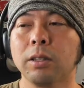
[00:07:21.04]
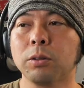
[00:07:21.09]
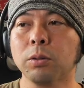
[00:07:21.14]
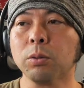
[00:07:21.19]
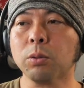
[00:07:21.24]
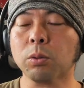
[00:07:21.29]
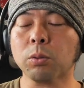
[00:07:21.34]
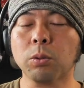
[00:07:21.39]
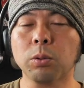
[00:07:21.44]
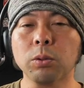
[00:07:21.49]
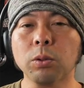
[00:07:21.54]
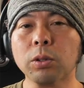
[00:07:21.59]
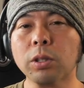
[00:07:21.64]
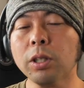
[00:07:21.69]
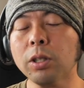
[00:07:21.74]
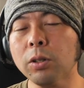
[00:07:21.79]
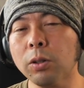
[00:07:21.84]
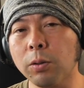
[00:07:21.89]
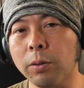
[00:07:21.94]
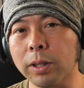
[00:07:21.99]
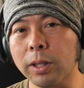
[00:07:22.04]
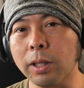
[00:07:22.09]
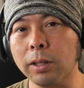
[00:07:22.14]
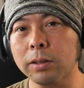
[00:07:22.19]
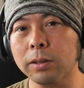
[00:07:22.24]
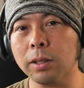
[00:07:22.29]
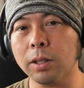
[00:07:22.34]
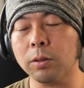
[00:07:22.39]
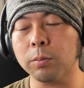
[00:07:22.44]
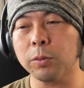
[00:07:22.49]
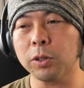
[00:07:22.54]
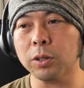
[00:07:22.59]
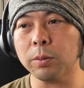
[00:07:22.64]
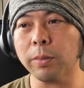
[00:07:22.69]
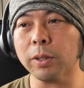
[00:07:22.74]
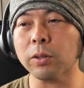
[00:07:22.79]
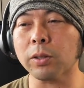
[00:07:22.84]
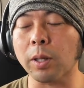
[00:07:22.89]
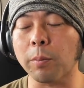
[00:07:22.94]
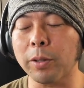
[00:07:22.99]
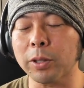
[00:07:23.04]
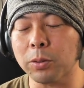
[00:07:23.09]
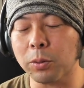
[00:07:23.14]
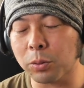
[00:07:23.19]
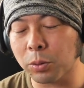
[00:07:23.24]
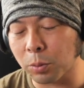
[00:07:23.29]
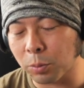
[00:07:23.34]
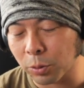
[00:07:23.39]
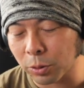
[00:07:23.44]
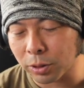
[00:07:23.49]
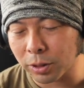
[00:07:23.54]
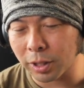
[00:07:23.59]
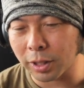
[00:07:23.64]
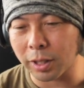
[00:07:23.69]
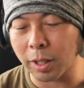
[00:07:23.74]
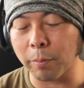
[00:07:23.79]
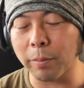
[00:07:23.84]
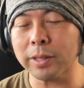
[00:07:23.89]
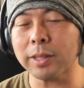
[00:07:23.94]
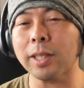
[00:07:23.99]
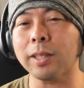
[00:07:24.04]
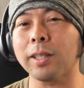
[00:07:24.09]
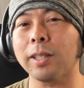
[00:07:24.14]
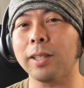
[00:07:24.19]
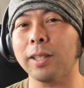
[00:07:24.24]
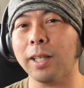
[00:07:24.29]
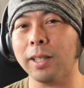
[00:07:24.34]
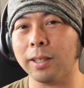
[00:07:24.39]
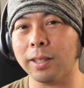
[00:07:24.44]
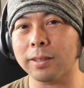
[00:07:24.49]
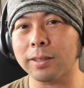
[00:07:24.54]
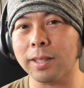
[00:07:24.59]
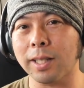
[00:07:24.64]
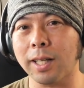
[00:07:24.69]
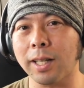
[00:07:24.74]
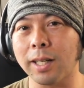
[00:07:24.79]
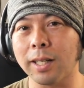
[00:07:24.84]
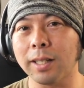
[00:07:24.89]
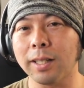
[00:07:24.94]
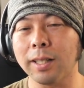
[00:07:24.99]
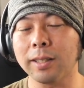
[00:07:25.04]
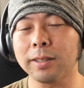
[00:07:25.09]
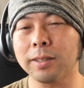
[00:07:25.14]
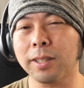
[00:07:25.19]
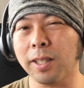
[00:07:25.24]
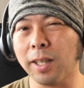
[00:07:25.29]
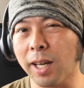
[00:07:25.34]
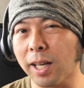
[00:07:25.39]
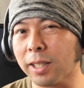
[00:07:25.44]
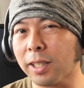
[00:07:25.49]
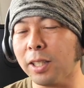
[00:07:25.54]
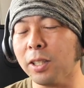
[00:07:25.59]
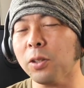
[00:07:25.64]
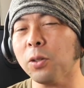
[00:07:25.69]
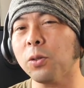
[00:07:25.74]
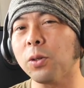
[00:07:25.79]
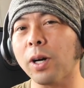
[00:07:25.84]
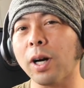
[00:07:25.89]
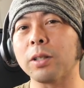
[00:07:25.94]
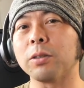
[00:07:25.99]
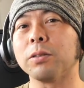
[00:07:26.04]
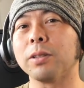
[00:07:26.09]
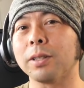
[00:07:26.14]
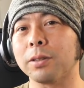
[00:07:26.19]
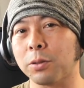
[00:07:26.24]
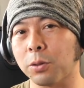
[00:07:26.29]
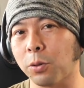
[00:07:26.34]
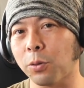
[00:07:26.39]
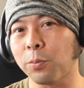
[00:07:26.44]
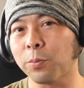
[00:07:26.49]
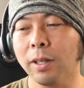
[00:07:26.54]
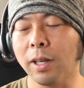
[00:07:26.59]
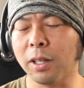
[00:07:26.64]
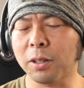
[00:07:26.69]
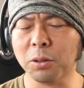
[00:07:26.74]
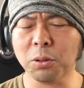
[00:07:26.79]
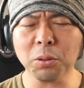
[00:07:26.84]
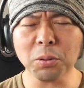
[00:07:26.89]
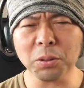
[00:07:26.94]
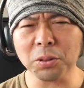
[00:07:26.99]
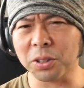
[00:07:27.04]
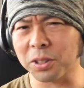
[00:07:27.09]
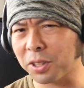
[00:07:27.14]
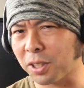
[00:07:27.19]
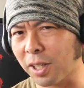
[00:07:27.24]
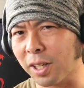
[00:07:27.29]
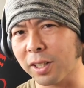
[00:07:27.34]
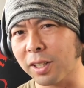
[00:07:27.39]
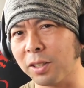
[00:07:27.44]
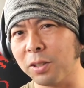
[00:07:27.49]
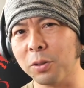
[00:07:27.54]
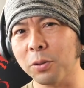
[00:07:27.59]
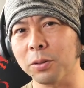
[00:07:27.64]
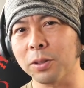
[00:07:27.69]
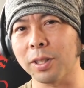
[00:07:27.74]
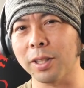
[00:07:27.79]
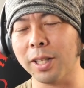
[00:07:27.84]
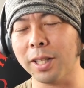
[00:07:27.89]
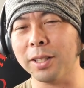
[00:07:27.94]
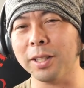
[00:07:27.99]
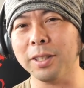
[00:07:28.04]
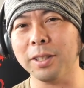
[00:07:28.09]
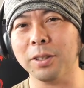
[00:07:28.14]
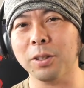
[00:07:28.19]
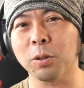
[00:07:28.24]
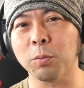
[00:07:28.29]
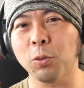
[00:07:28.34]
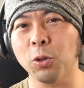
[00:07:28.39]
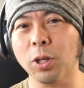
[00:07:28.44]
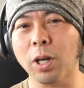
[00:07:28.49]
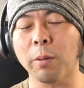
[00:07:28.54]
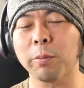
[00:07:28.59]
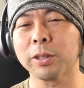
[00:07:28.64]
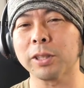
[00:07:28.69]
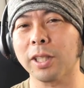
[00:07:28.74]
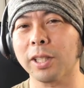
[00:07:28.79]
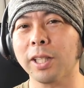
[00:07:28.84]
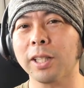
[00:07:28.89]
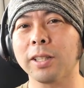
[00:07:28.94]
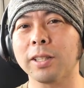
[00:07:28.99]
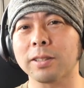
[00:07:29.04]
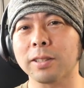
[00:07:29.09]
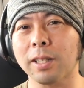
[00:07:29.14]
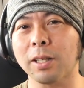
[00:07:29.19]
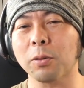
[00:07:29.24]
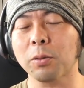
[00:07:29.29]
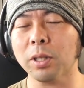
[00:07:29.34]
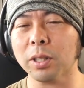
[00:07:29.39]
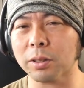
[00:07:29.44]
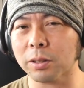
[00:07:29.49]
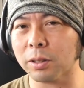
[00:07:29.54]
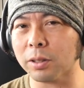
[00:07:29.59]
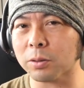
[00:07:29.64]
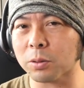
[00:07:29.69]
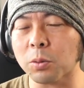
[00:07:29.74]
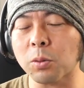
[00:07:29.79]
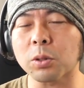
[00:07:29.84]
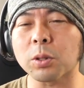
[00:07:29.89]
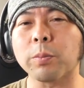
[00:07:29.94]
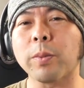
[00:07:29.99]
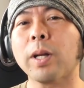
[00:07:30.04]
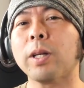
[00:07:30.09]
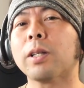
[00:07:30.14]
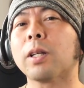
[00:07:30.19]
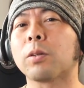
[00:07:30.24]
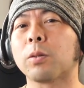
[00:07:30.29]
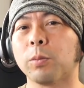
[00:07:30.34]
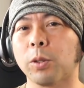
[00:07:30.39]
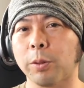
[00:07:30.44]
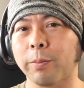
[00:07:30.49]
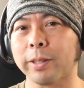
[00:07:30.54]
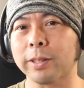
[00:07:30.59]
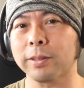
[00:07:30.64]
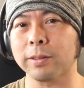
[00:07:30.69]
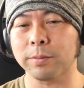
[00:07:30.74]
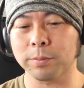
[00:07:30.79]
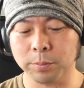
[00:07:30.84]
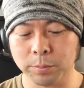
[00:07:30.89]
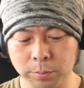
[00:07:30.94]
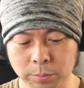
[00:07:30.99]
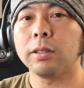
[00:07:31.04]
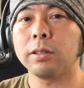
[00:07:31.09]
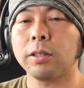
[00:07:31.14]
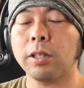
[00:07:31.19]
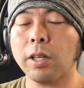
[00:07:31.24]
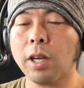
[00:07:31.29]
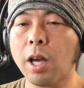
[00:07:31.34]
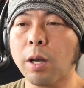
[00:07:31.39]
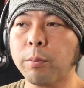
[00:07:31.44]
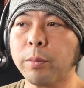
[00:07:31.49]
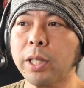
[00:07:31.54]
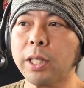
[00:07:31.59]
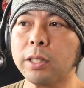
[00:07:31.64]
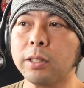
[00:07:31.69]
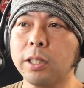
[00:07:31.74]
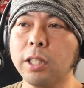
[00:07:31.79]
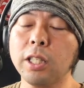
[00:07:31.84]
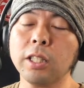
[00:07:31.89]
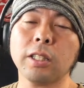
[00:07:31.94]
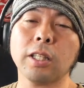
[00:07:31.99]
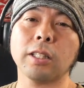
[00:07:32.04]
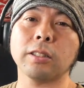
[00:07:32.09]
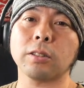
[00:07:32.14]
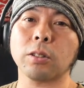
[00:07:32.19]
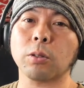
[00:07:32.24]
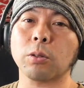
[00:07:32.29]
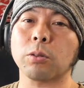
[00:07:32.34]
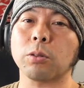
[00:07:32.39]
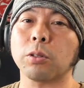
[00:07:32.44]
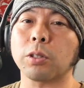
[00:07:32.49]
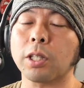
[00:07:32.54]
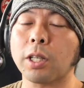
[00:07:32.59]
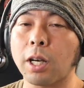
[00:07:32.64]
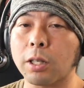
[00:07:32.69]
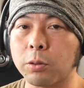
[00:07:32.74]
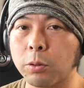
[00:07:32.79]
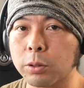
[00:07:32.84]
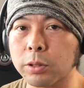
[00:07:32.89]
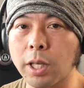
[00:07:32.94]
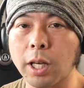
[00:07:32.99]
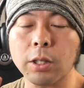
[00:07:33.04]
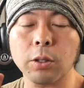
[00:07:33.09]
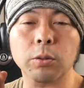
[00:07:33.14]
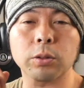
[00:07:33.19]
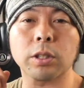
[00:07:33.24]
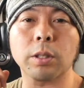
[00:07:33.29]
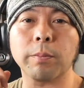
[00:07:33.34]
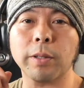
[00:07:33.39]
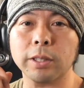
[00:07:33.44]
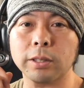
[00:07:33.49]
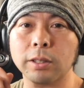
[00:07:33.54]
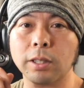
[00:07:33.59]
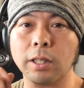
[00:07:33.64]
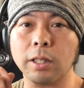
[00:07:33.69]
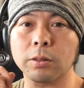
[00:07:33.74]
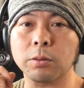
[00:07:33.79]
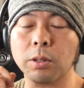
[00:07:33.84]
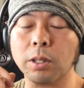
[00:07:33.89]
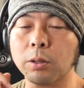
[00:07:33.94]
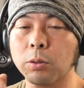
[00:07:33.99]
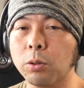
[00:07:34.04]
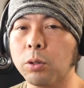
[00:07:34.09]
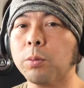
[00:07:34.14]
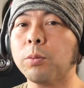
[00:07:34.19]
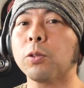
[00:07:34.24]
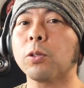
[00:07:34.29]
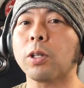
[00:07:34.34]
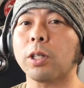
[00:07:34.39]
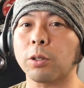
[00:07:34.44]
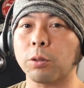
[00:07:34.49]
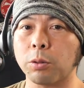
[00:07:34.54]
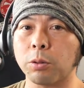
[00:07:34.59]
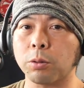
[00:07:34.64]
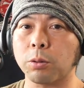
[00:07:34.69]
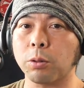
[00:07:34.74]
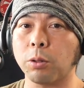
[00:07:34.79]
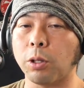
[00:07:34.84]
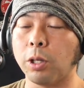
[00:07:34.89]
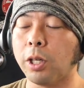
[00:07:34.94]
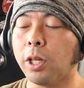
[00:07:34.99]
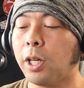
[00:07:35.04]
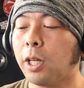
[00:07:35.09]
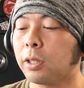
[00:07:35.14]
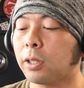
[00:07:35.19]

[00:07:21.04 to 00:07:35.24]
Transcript: で、ちょっとこの機能私、あの、娘と試そうと思って試せていないんですが、シェア機能があるんですよ。ヘッドホンにシェア機能って何って思うかもしれないんですが、これすごく便利だと思います。シェアミー2.0という企画を採用してまして、それがどういうものかというと、